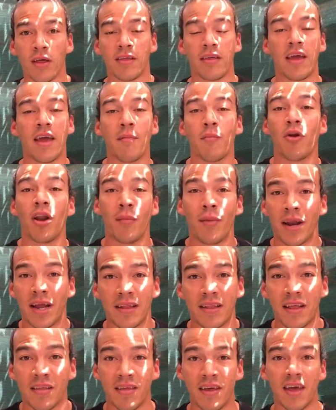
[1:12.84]
Si, ejemplo, la marca
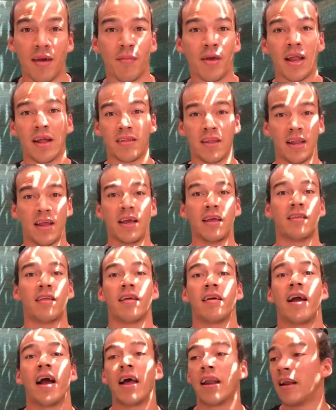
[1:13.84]
te exige, mira, tienes que
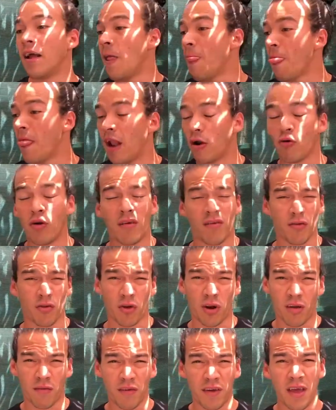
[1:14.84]
sacar algunas
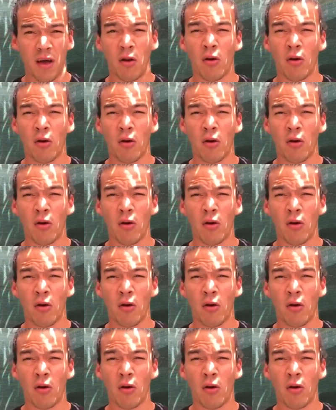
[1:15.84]
fotografías,